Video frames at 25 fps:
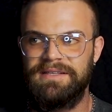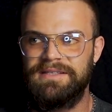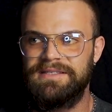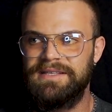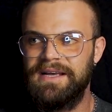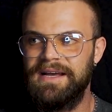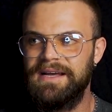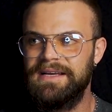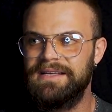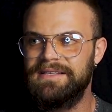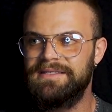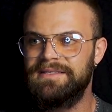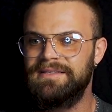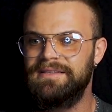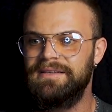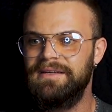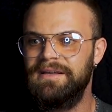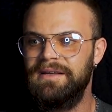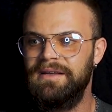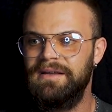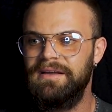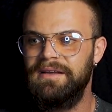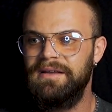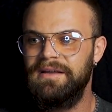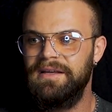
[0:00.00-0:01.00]
Das heißt,
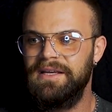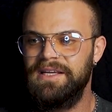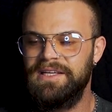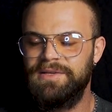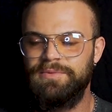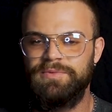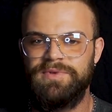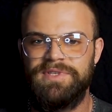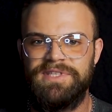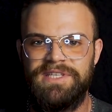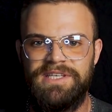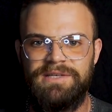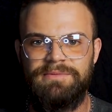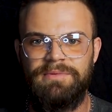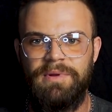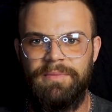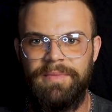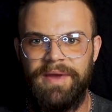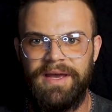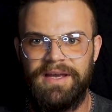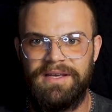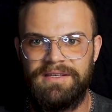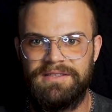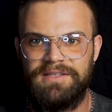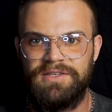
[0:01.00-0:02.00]
ich muss nicht mal
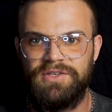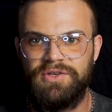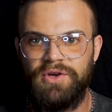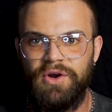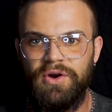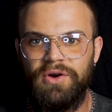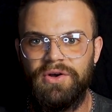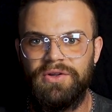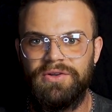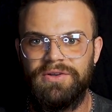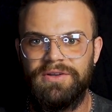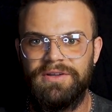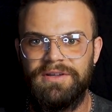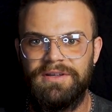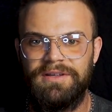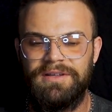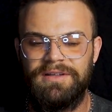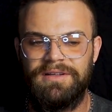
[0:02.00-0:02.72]
mehr richtig kochen.